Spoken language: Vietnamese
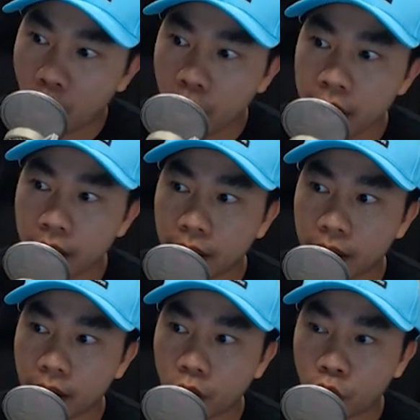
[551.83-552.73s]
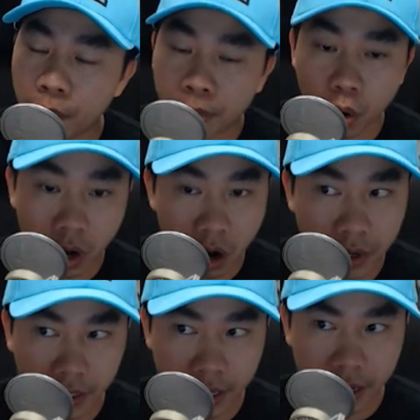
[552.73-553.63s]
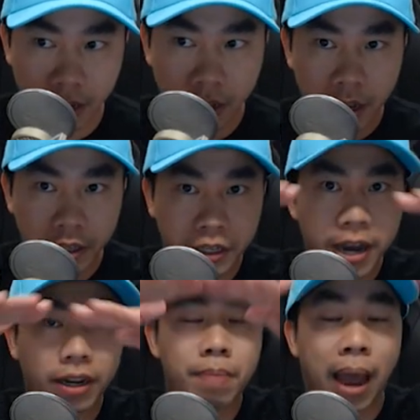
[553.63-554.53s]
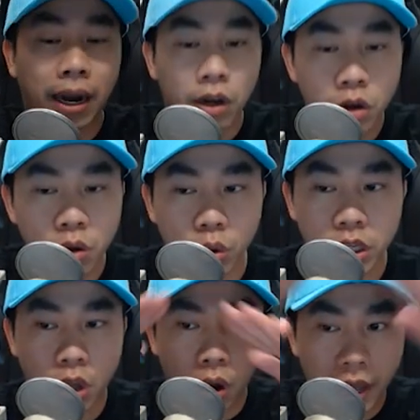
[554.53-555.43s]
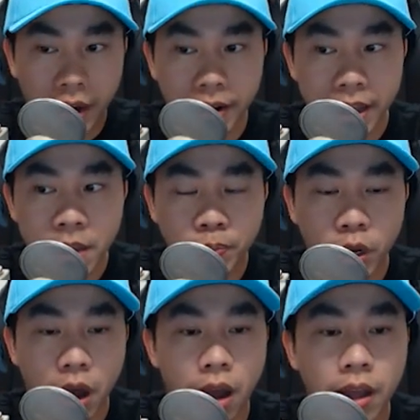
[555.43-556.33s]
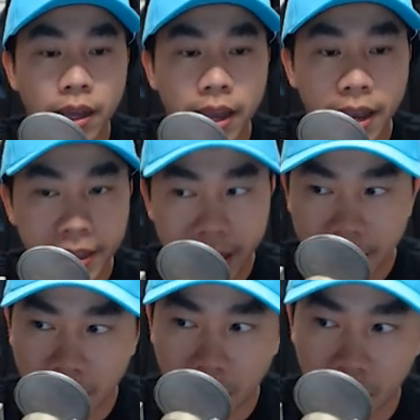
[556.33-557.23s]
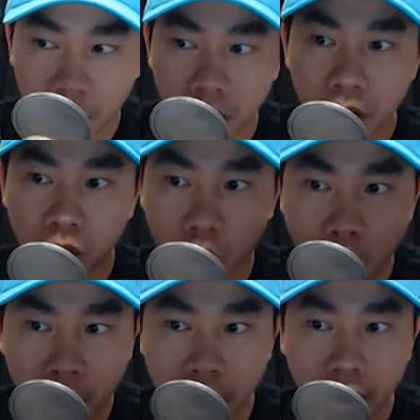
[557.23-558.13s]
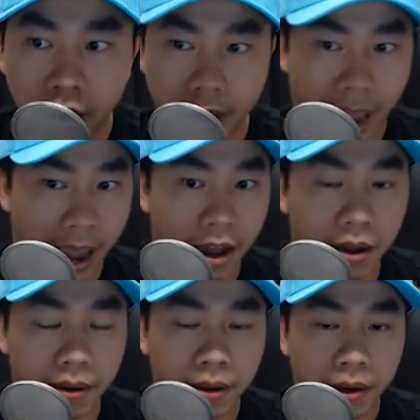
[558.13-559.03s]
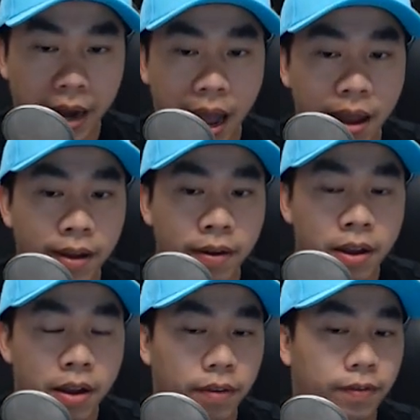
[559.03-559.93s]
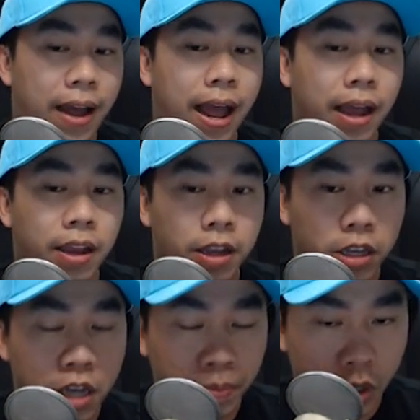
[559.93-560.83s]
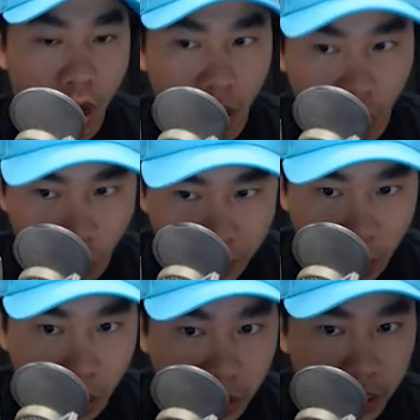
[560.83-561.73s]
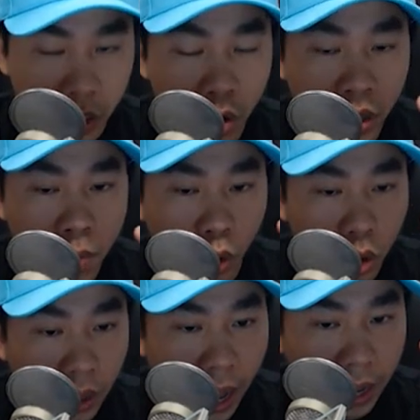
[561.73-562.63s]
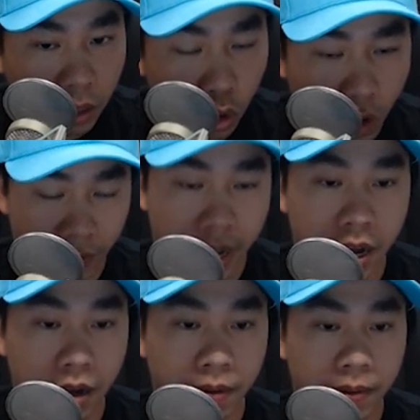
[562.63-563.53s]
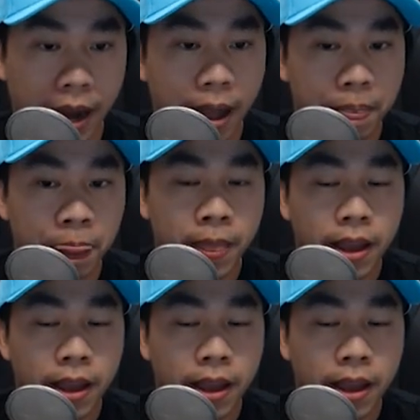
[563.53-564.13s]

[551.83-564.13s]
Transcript: nối cryptocurrency trên cái mạng lưới của Starlink để giúp cho nó nhanh hơn, tốt hơn, rẻ hơn. Đó. Và giúp cho cryptocurrency hướng tới một tương lai tuyệt vời hơn. Đó.